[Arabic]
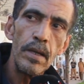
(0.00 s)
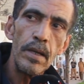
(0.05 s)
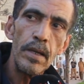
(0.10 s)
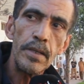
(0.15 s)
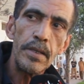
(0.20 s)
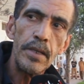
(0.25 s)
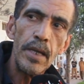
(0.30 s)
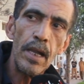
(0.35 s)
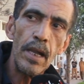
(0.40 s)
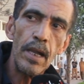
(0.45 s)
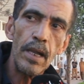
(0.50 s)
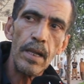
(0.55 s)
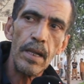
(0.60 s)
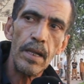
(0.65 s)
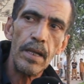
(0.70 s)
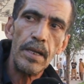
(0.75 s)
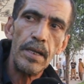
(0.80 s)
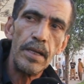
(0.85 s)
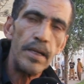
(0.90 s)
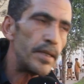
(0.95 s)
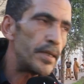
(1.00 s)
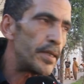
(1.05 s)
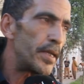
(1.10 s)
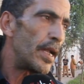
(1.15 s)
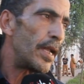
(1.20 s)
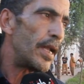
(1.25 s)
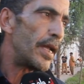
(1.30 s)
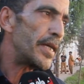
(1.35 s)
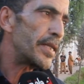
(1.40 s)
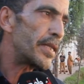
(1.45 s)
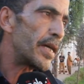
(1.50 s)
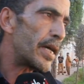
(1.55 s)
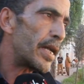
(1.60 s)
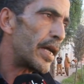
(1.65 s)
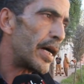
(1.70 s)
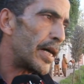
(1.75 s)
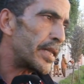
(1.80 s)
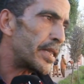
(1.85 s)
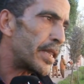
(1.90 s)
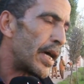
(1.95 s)
ديال ديال
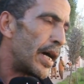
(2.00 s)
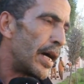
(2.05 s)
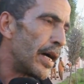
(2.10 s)
الاداره غتلقى